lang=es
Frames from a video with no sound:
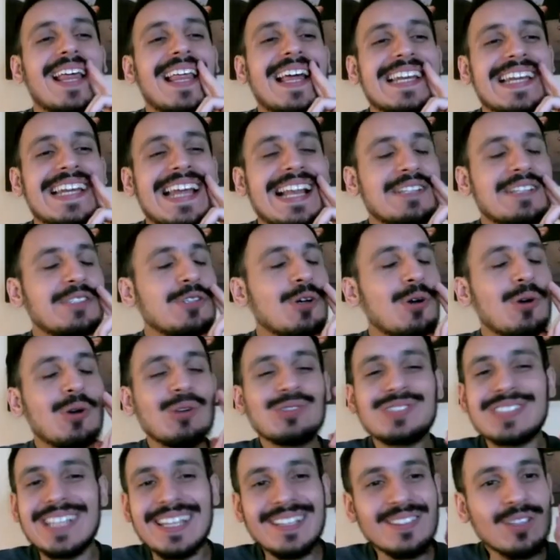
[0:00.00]
Daniel, yo no
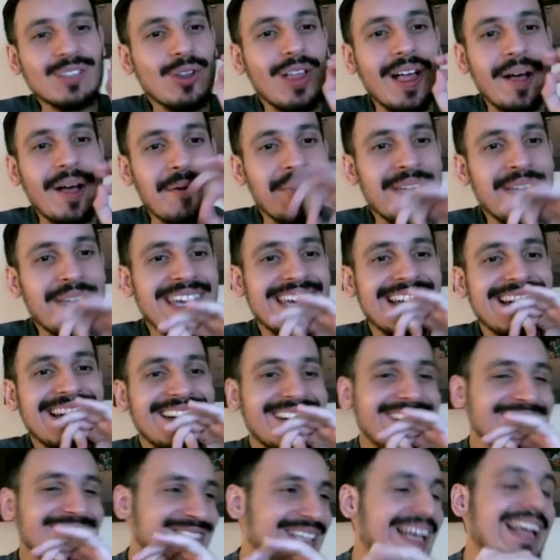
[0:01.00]
sé
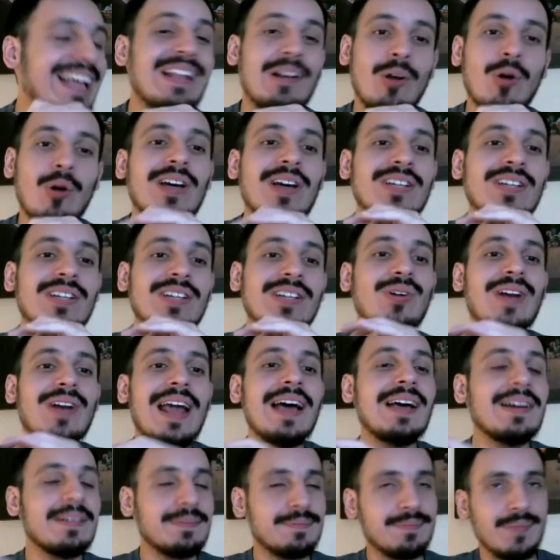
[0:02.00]
todavía, lo que son
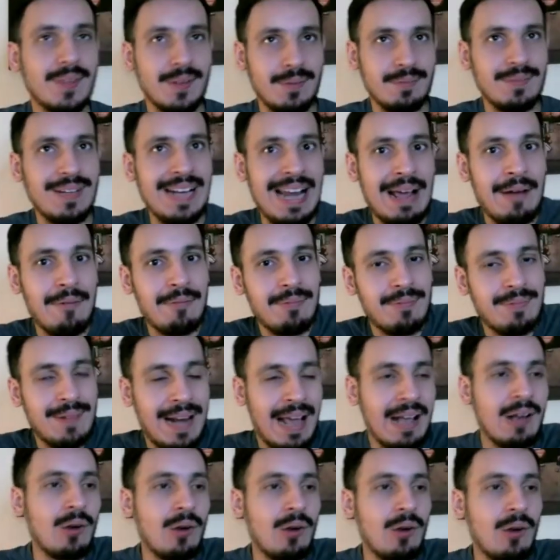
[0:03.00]
las,
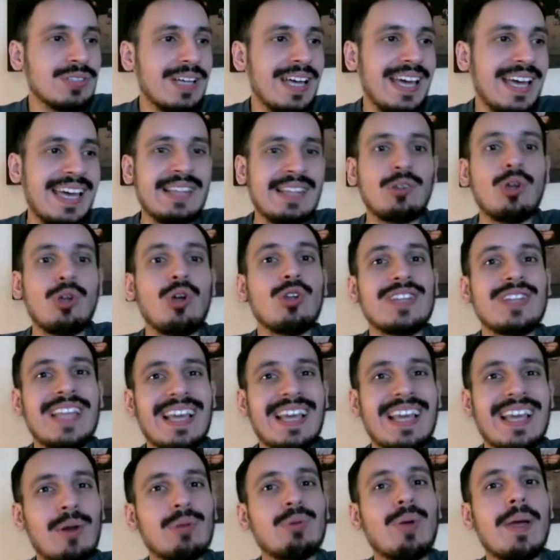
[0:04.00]
las, cosas, esto
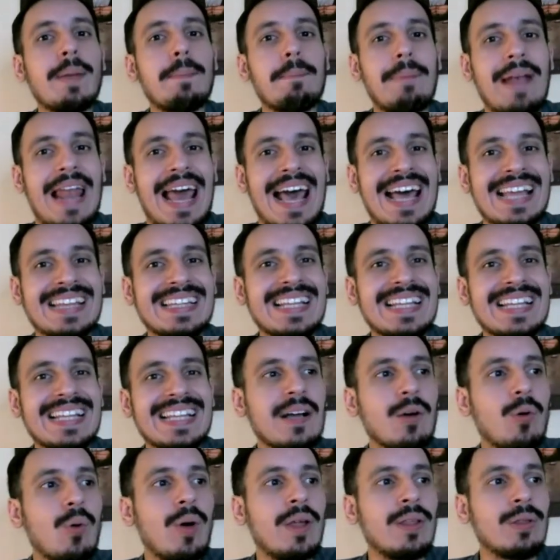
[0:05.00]
donde cuando hay
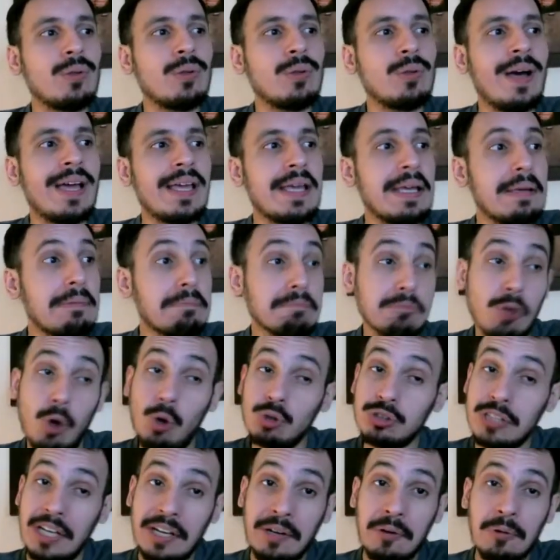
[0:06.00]
plata, cuando hay
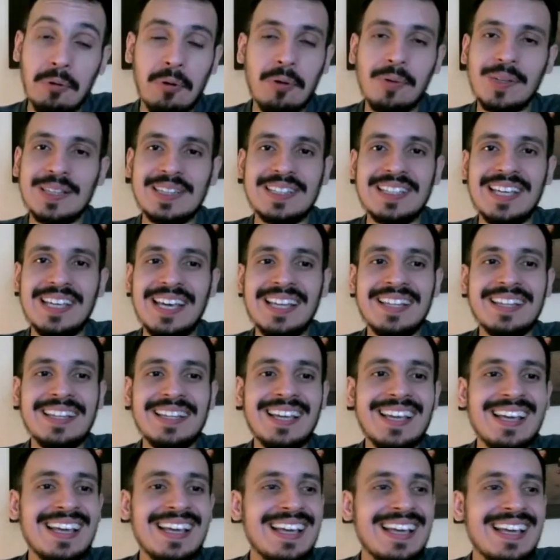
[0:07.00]
cosas que uno no
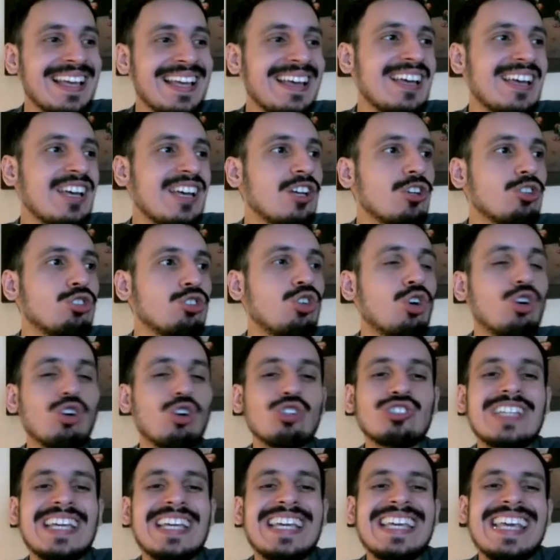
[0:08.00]
entiende, yo no
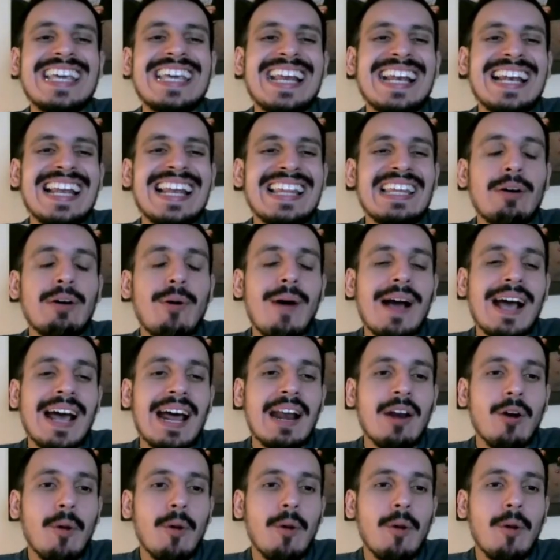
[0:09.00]
sé quién le dijo a
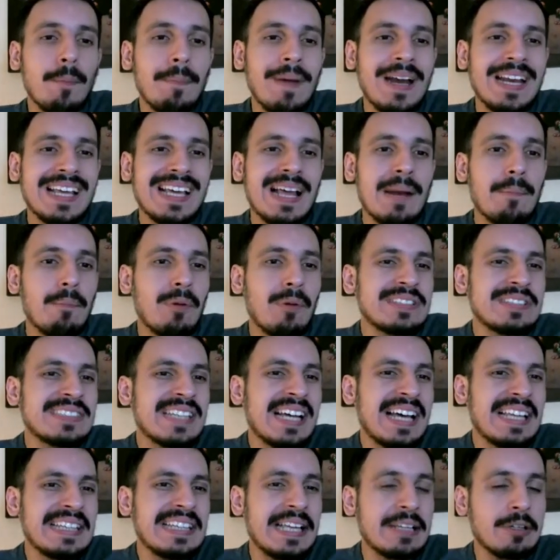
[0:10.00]
Carlos Prosperi que él puede
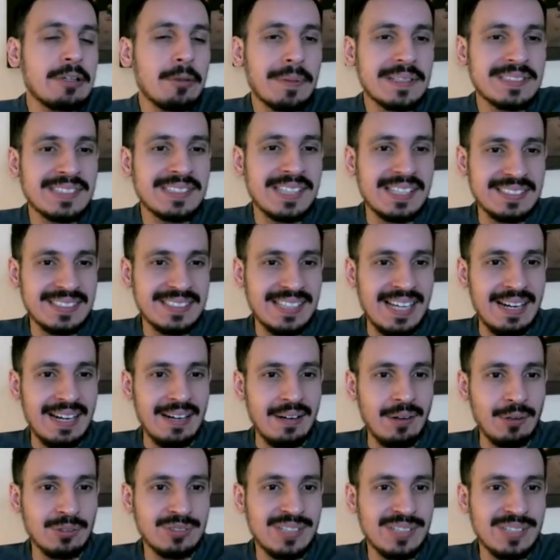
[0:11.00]
ser candidato
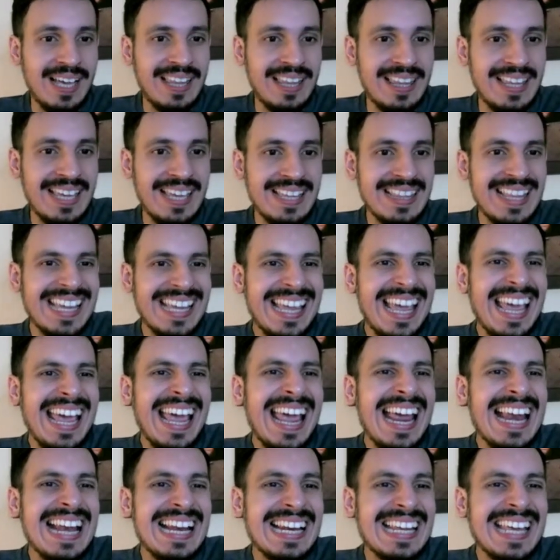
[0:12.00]
presidencial. O sea, ¿de, qué
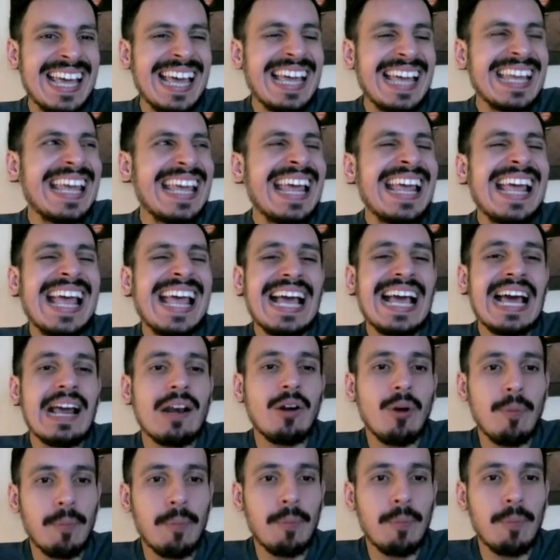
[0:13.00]
es él? ¿Qué, ¿Quién es
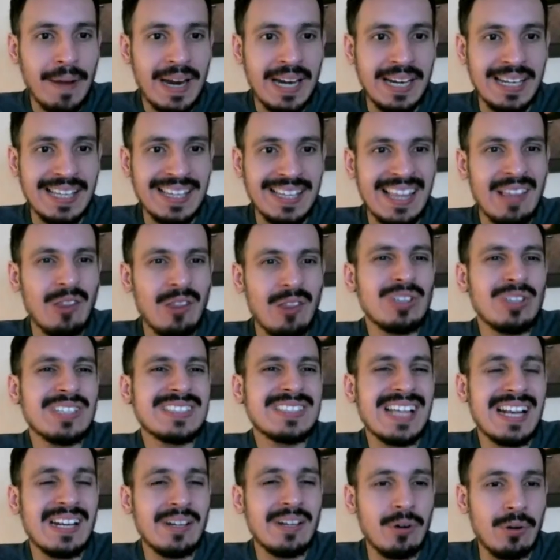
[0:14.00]
Carlos Prosperi? ¿De dónde
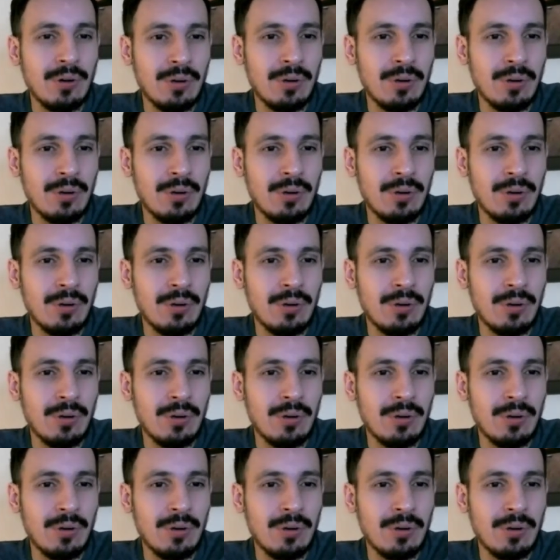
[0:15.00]
salió?